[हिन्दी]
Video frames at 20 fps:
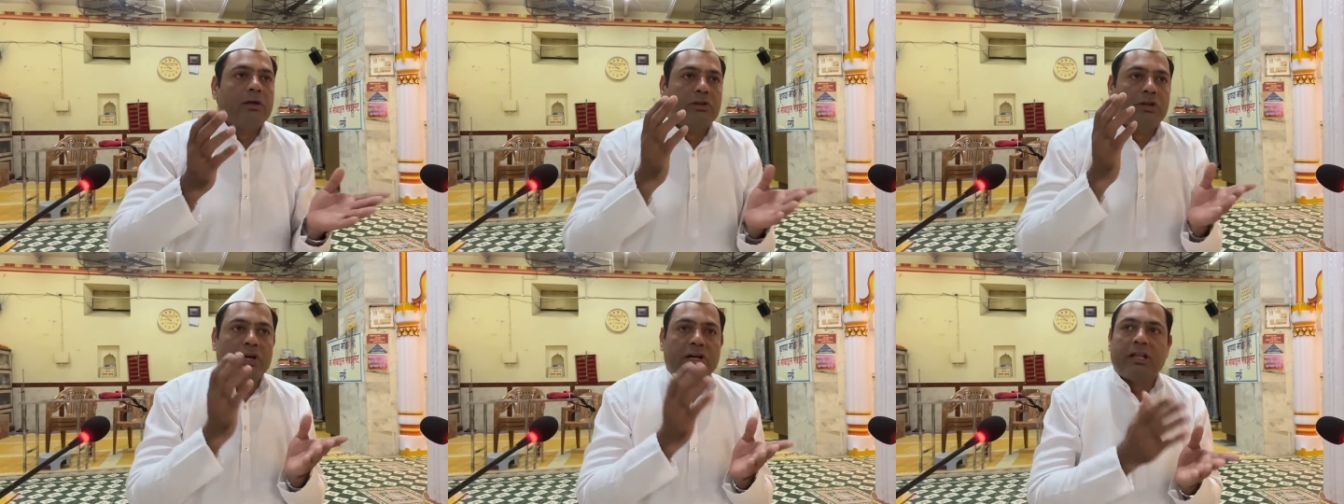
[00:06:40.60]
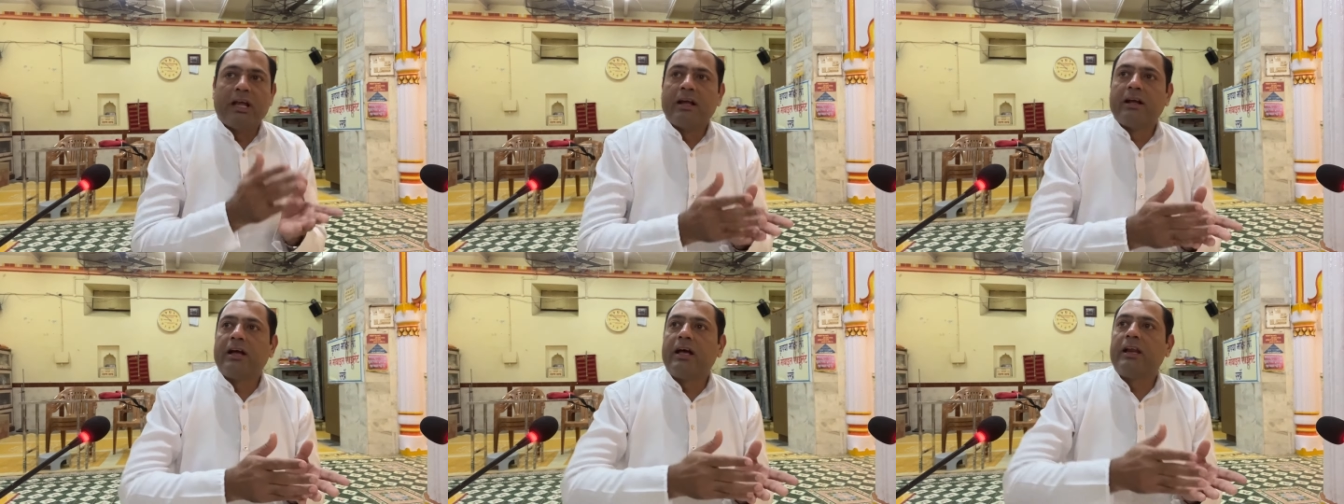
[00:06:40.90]

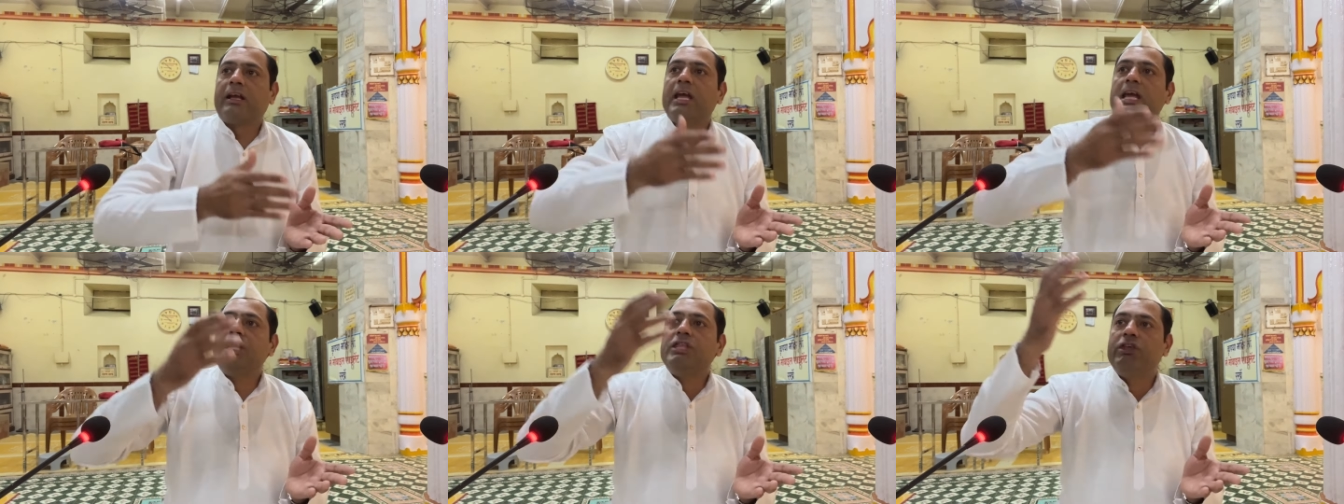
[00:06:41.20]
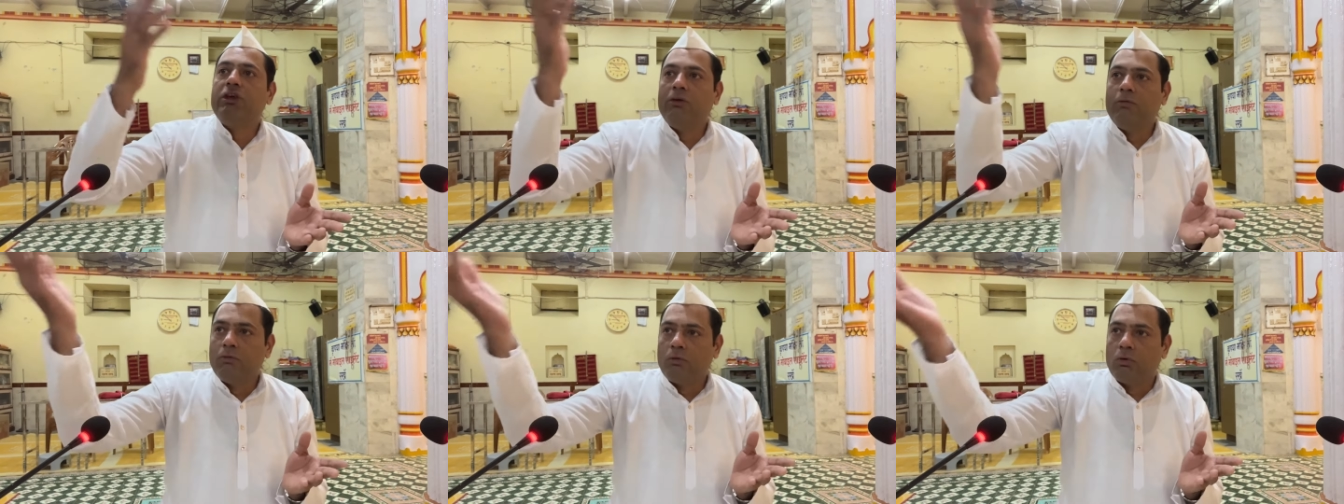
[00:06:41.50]
तीर्थंकर के
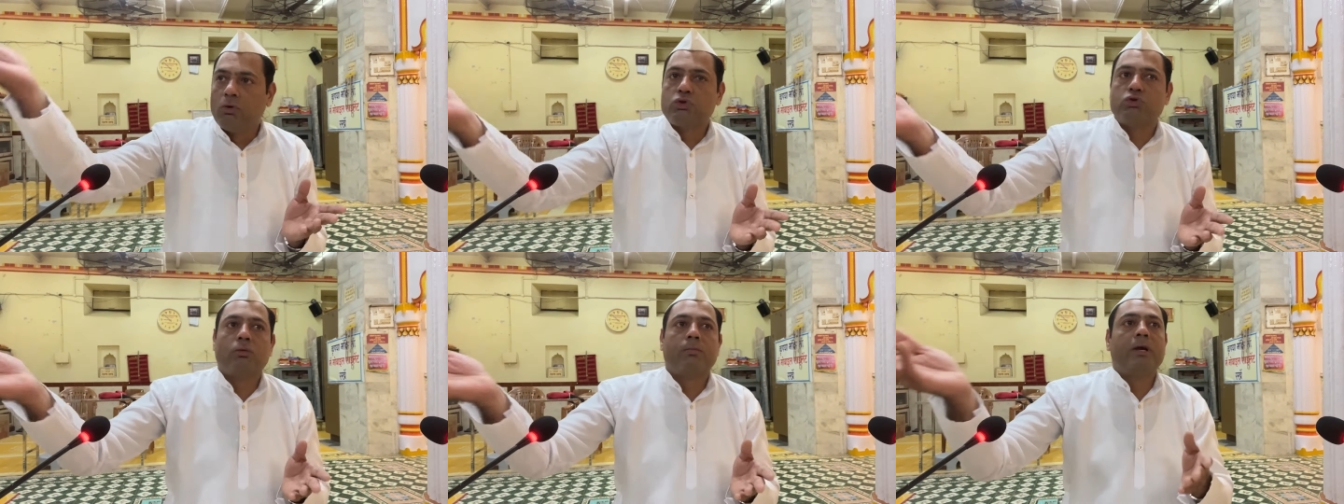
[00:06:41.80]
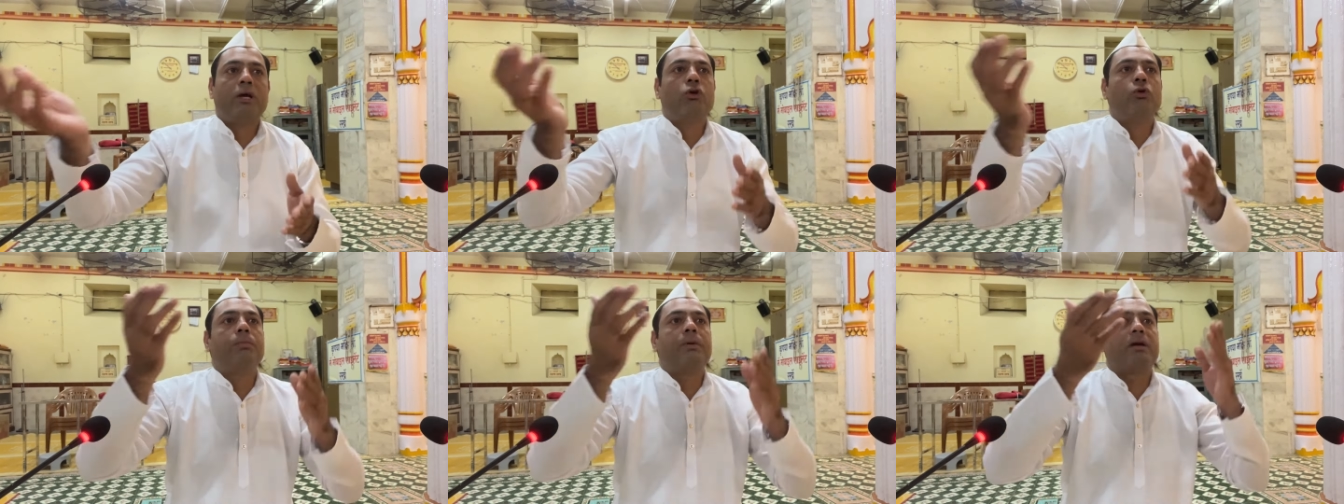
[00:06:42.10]
जीव को
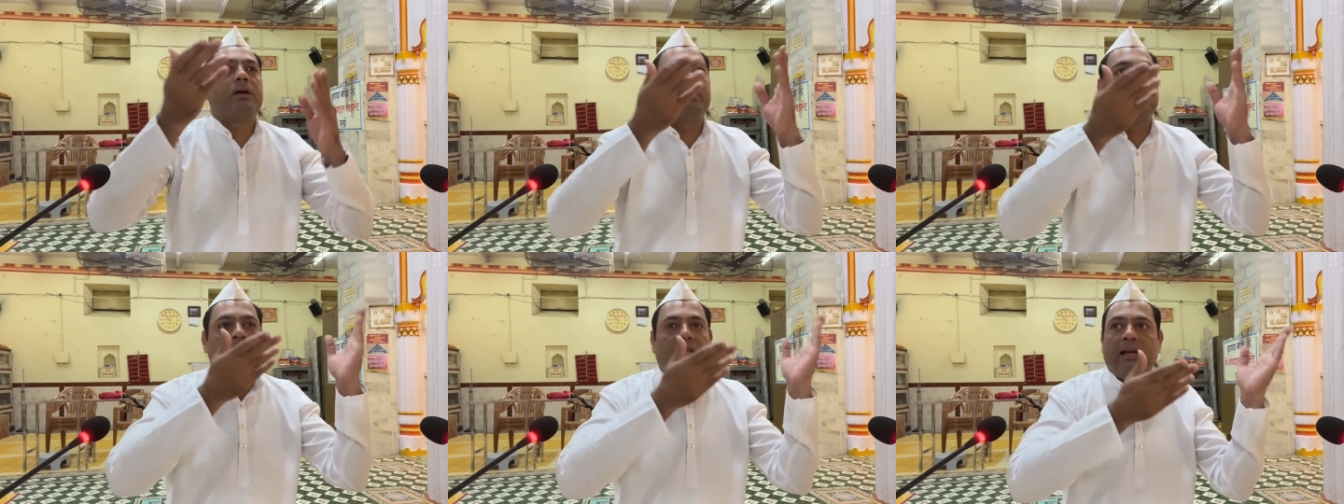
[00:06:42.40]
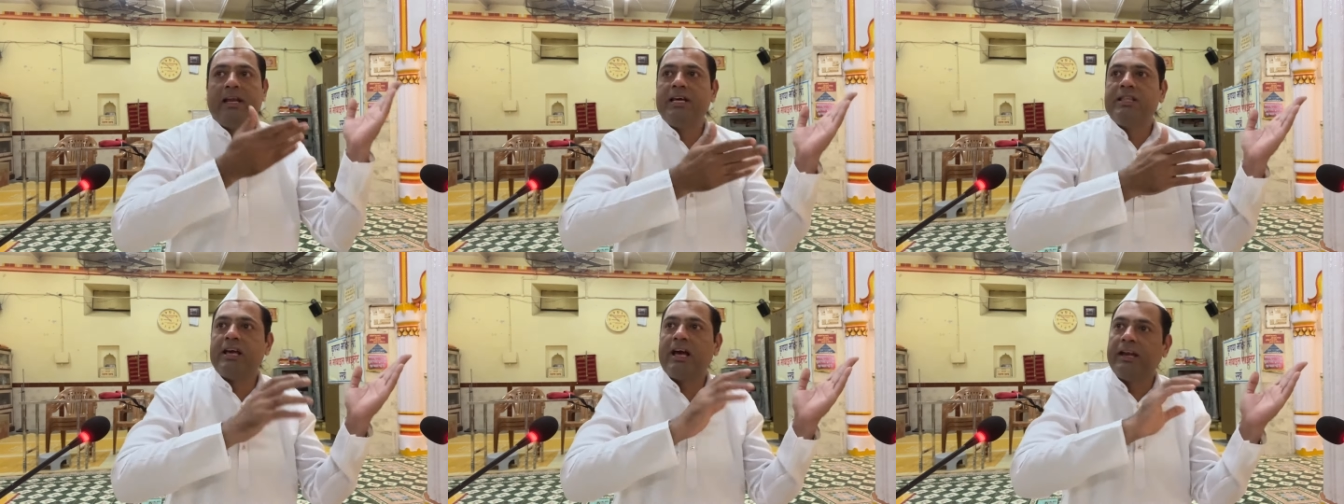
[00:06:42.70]
सुमेरु पर्वत
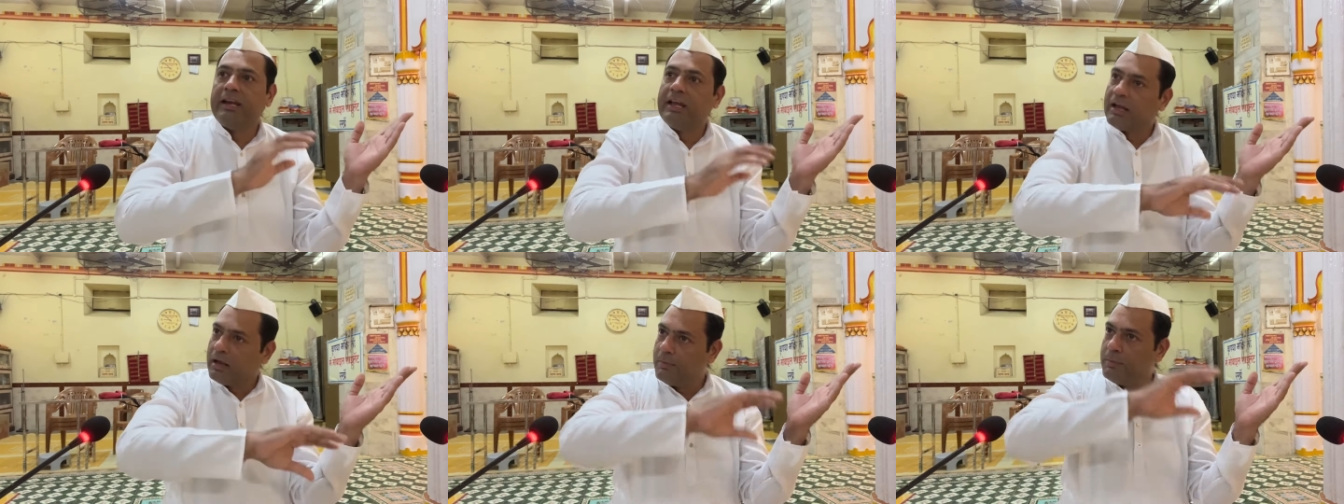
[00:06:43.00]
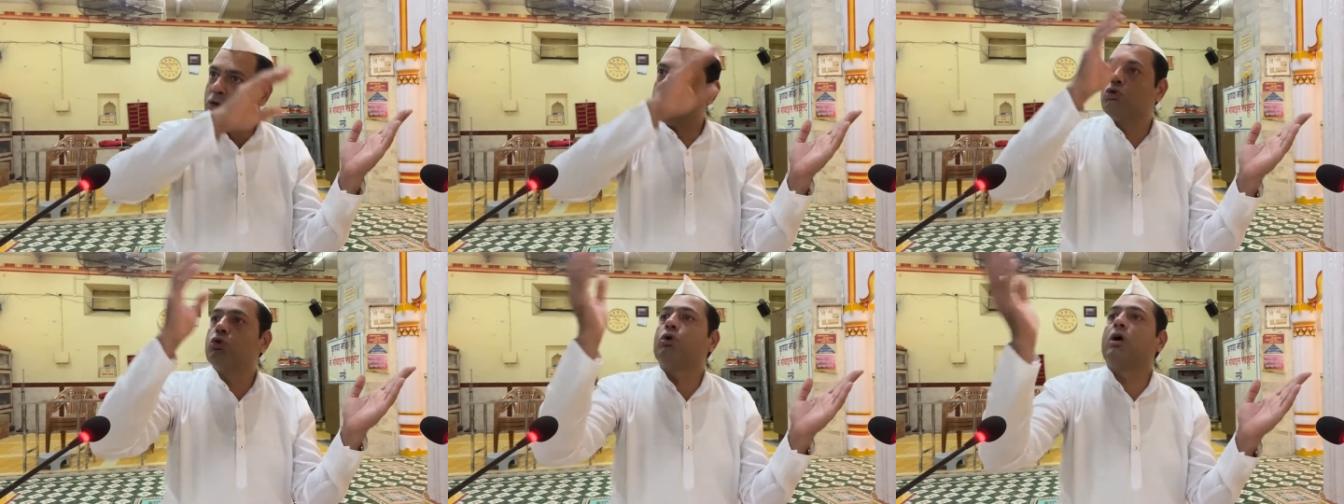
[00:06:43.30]
ले जाने के
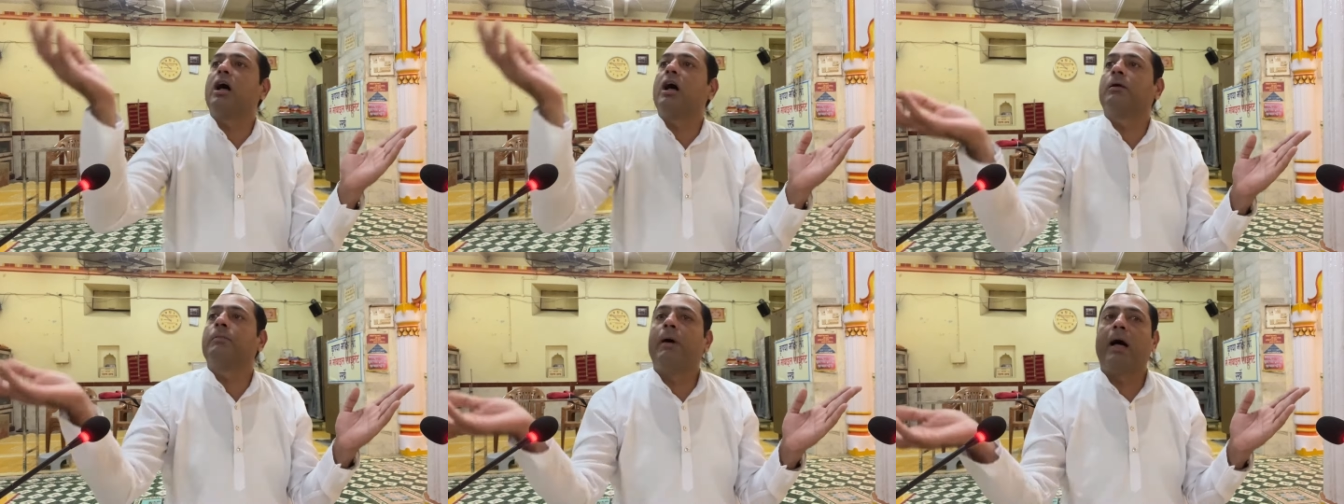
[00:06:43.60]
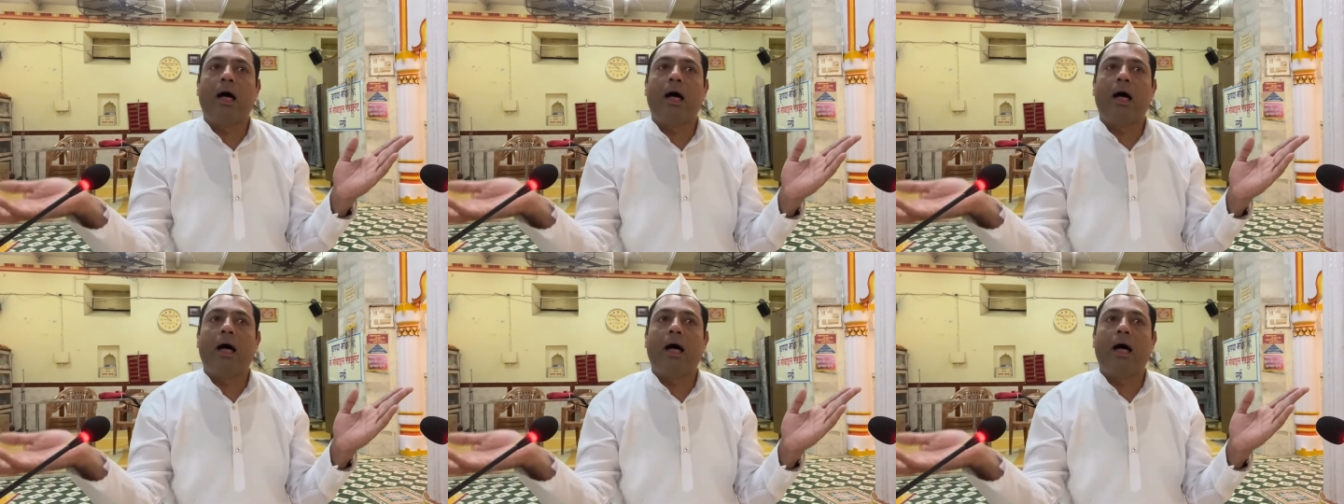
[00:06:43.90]
में जो राग